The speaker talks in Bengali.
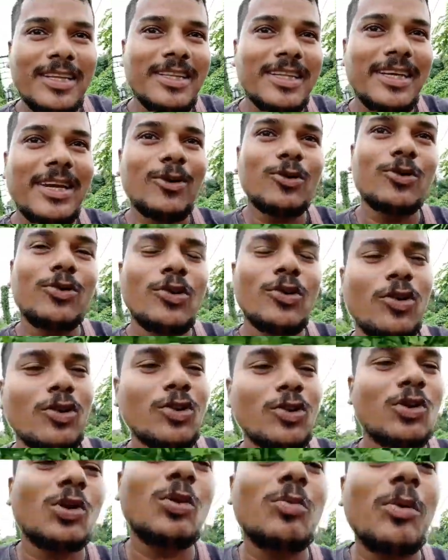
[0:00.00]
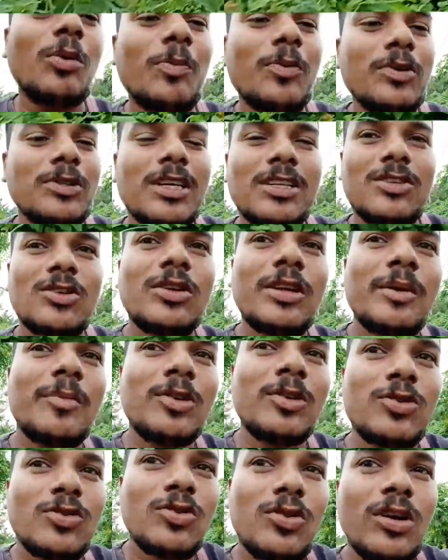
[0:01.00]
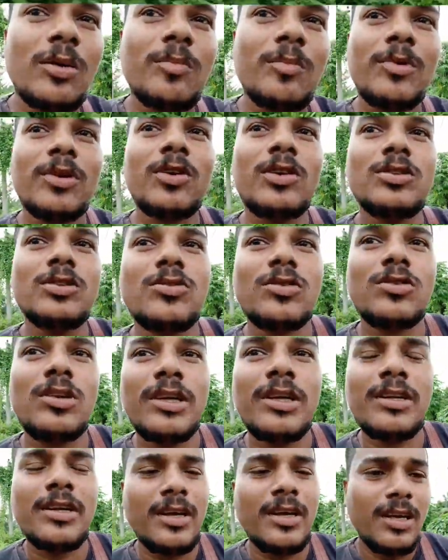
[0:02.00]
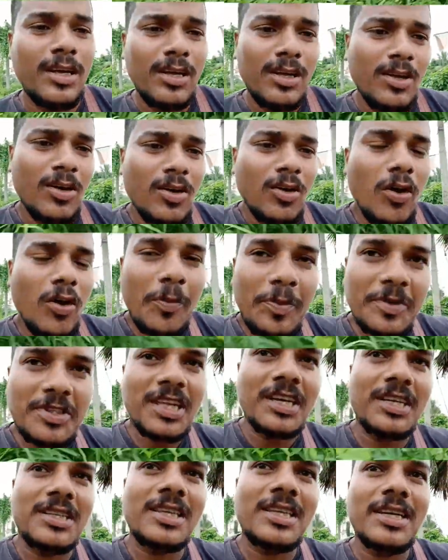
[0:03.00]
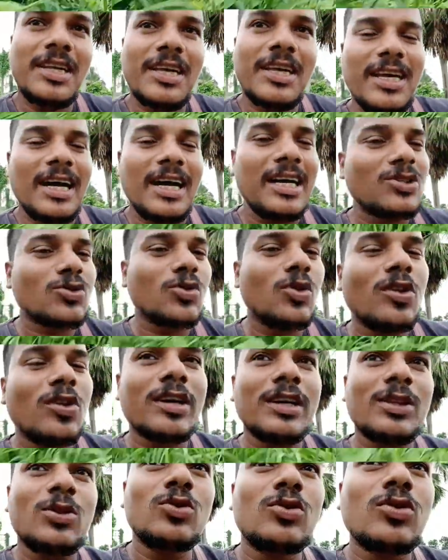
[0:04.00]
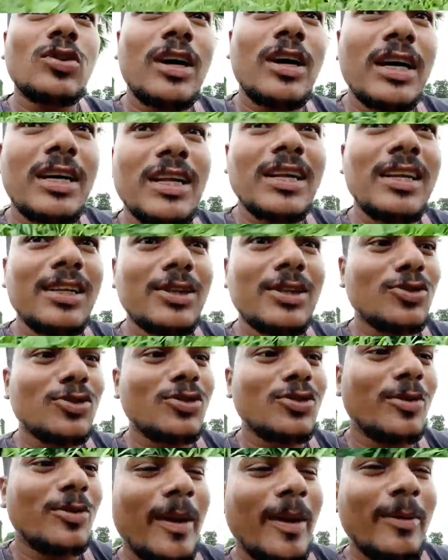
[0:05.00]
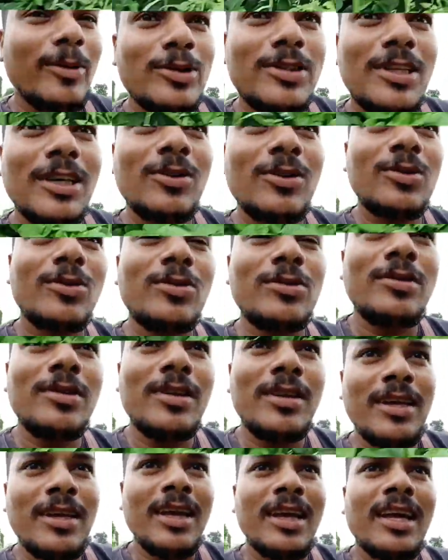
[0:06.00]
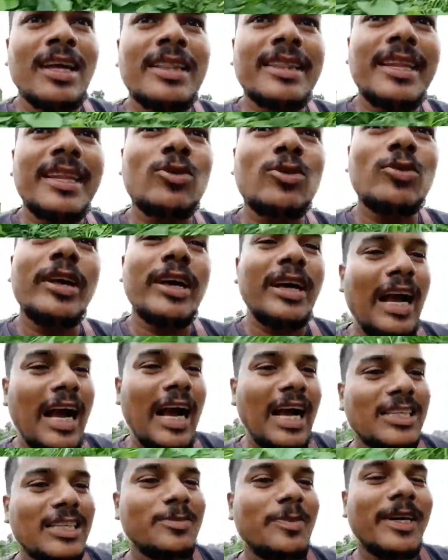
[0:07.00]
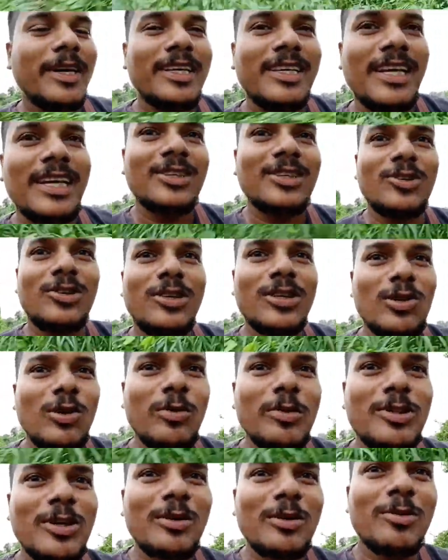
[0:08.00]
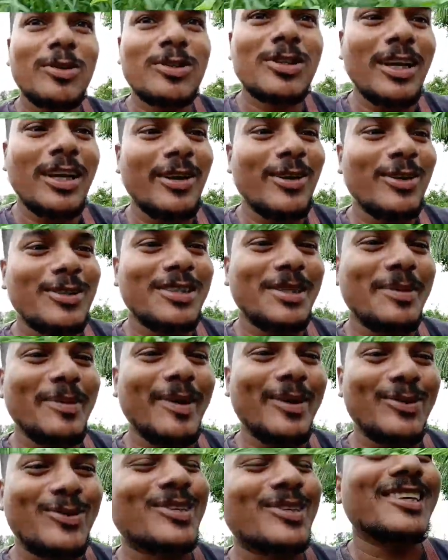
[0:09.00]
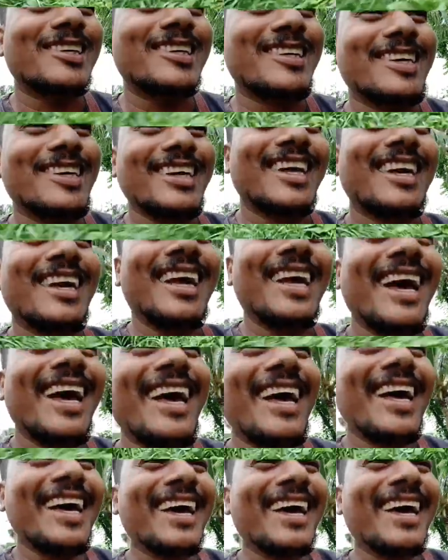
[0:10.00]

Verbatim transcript: দিকে অনুরোধ করব প্রশাসন এবং দু নম্বর অঞ্চলের অফিসারদের এই ঘাসগুলোকে দ্রুত কাটানোর জন্য ব্যবস্থা করুন দেখুন এই ঘাস বেড়ে যাওয়ার জন্য খুবই সমস্যায় হচ্ছে মানুষকে হ্যাঁ